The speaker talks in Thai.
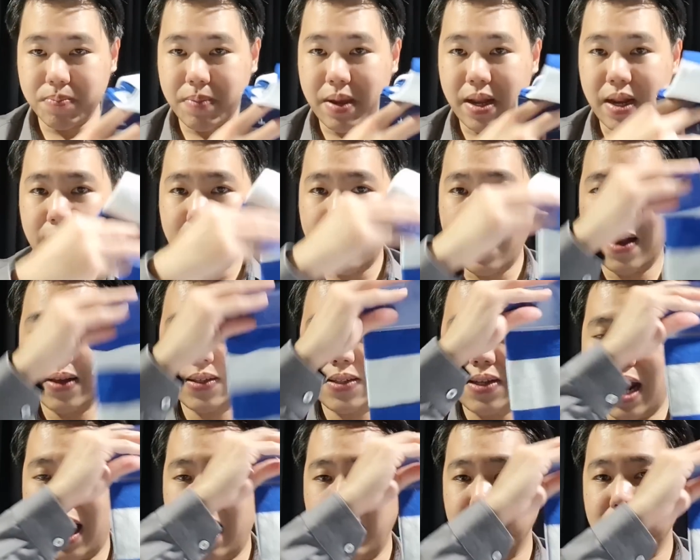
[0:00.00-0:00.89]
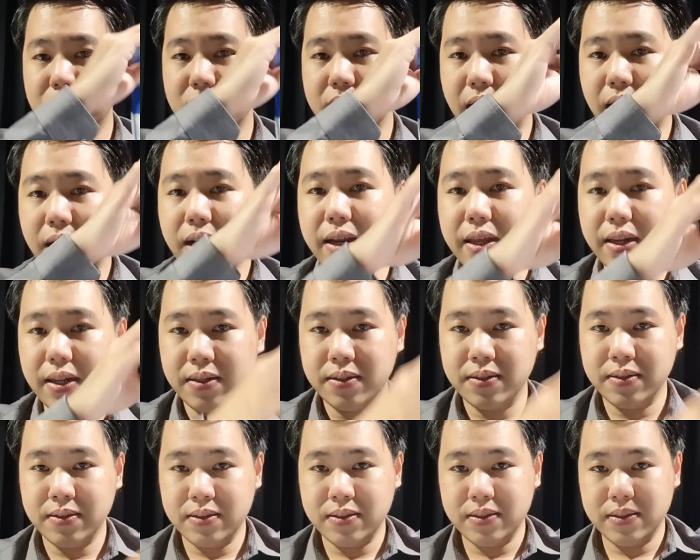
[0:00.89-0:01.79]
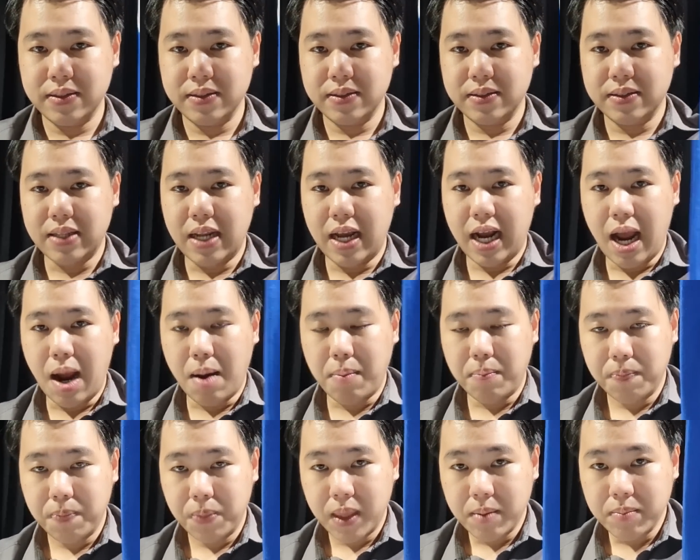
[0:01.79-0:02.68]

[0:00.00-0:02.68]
จะเป็นหน้าสนามที่อังกฤษนะครั